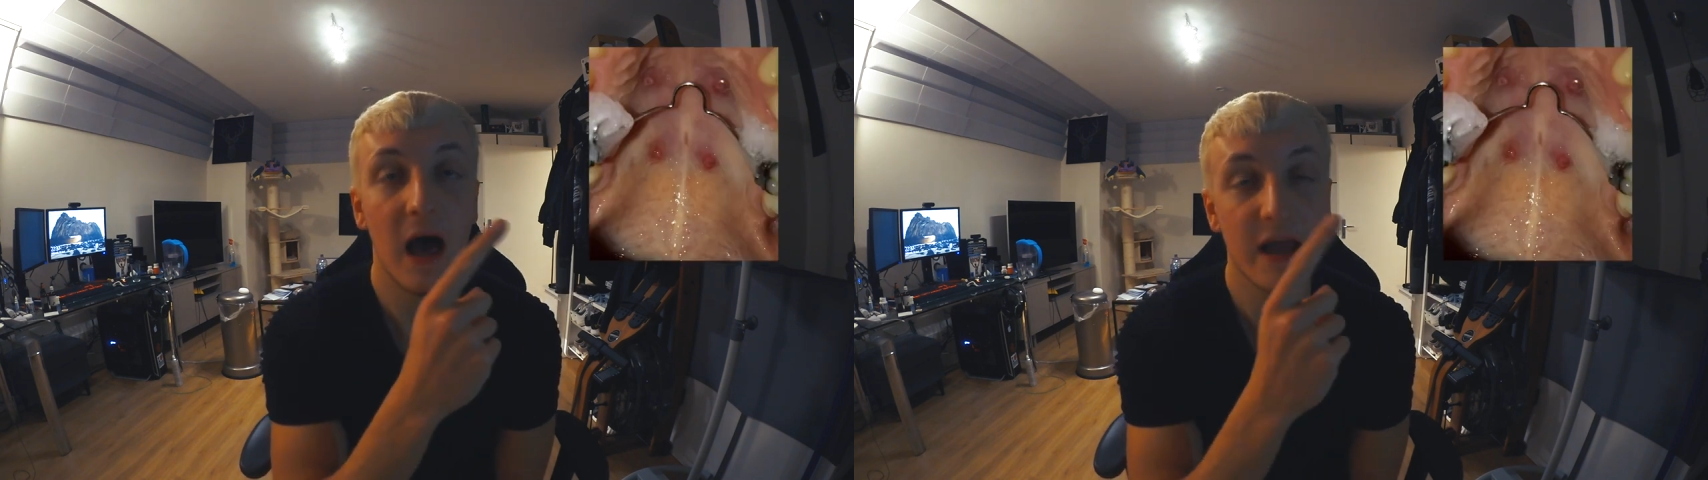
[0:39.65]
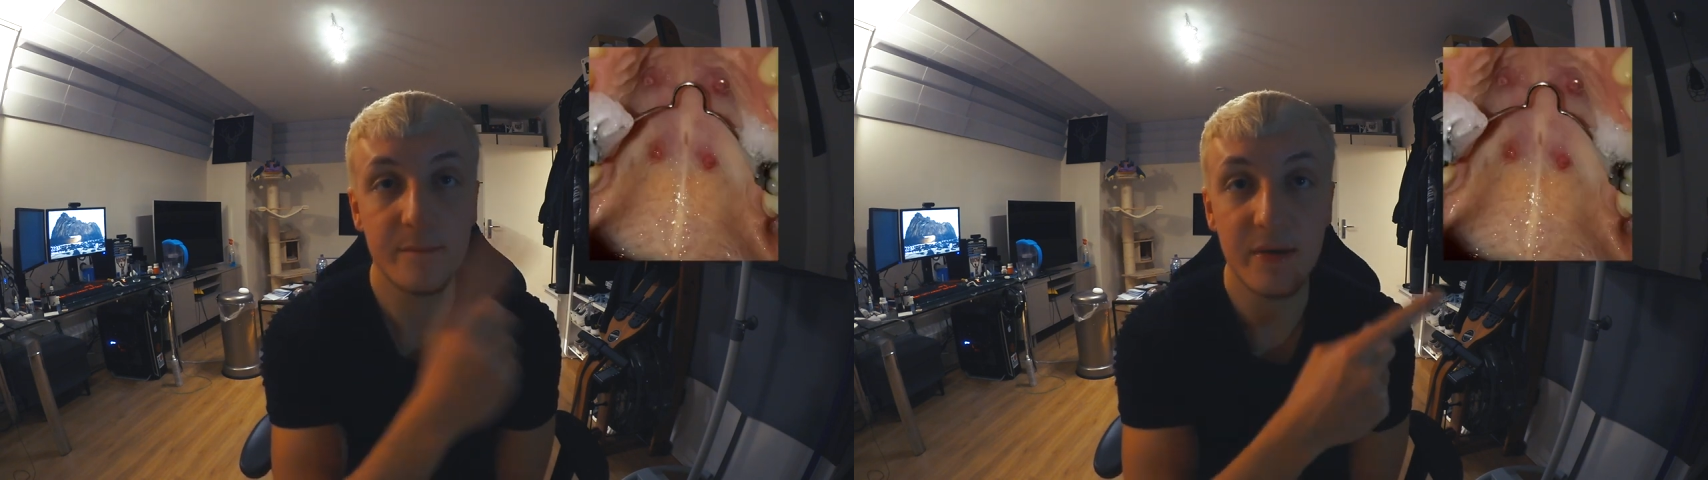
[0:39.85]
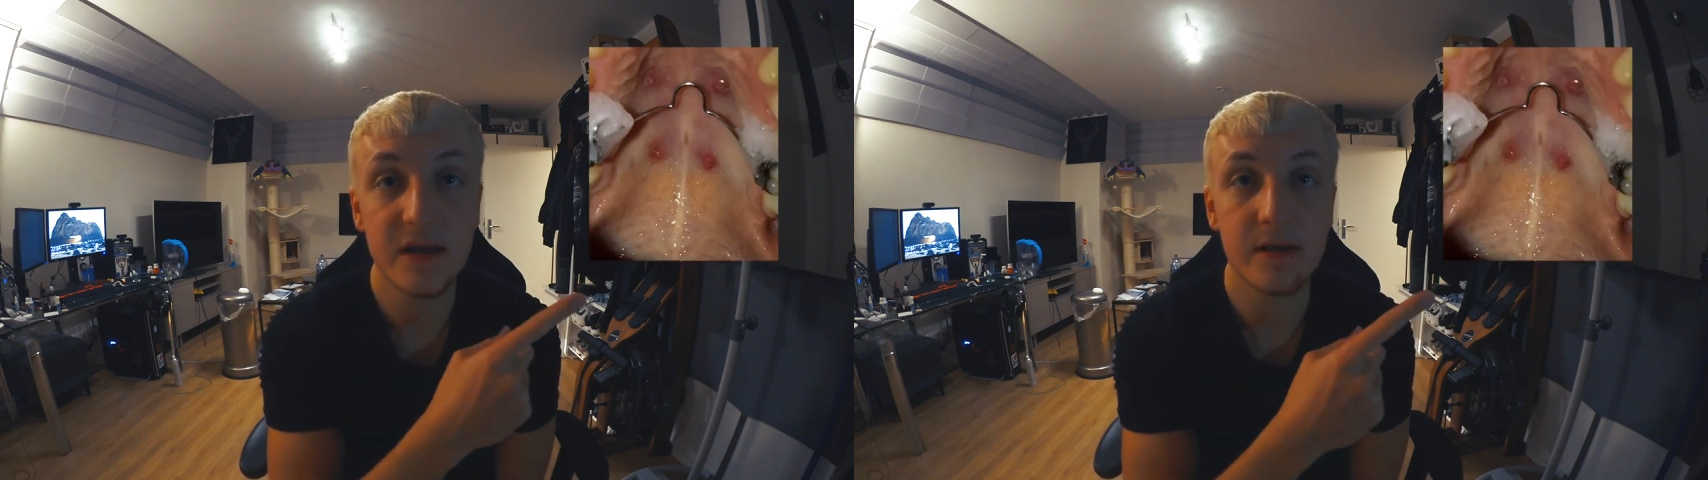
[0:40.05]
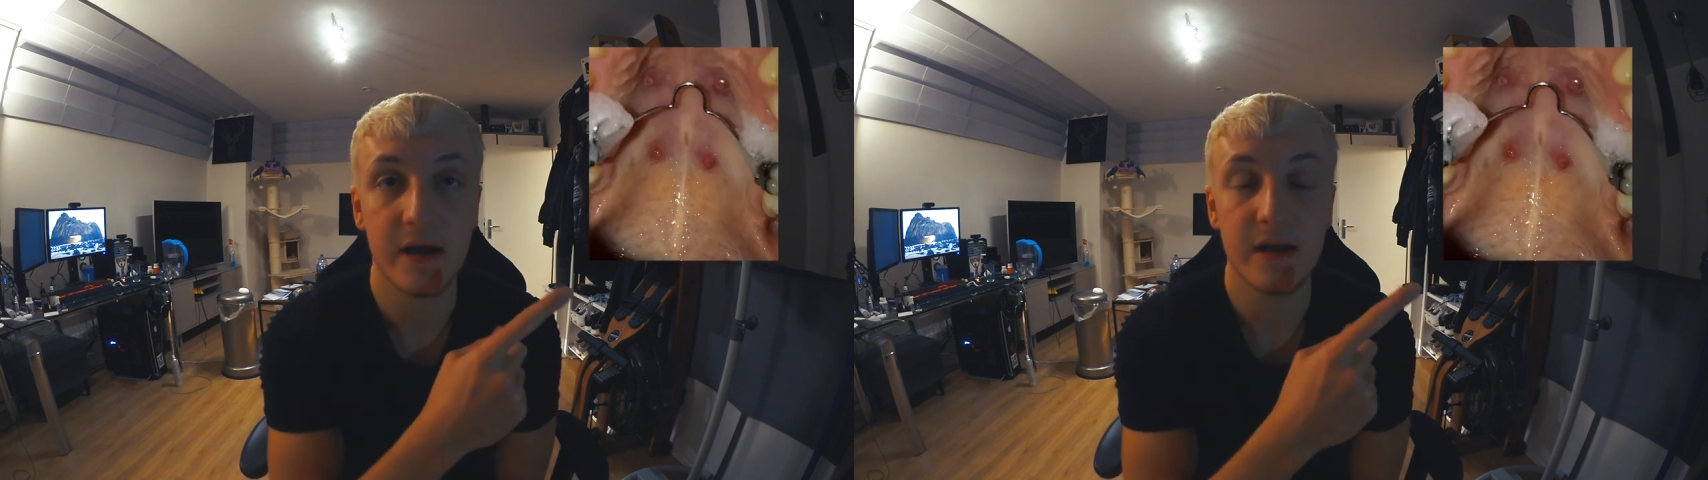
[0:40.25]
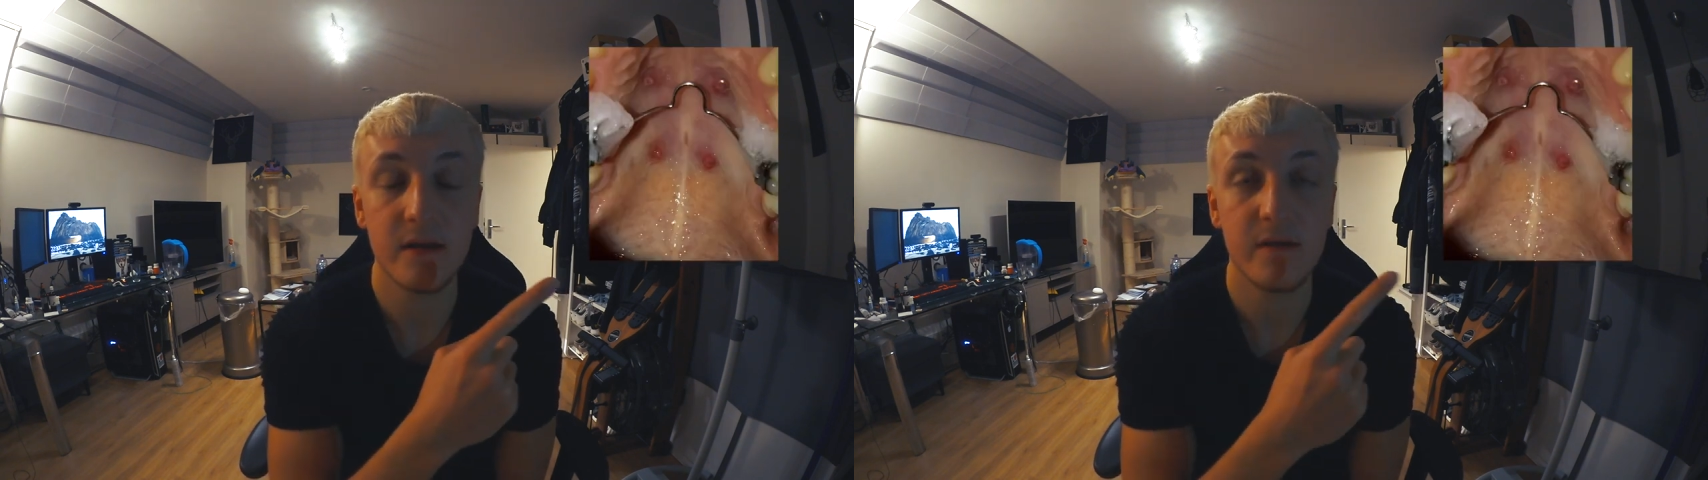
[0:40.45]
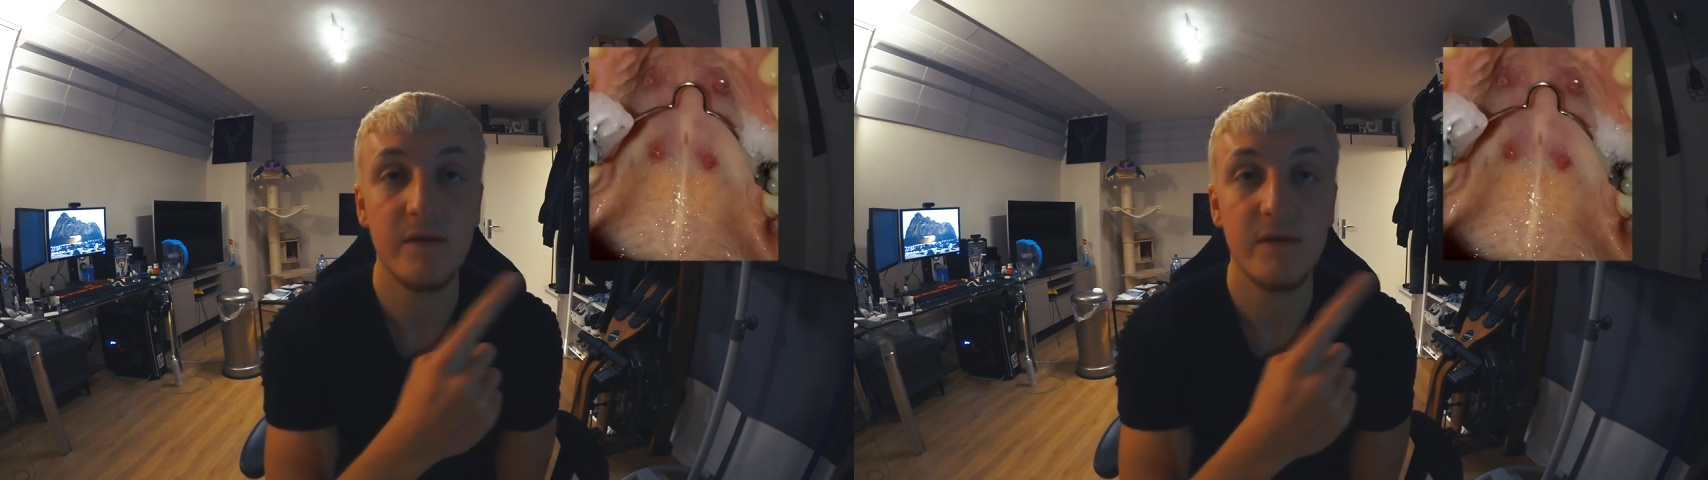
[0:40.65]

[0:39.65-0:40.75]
ein Bild ein,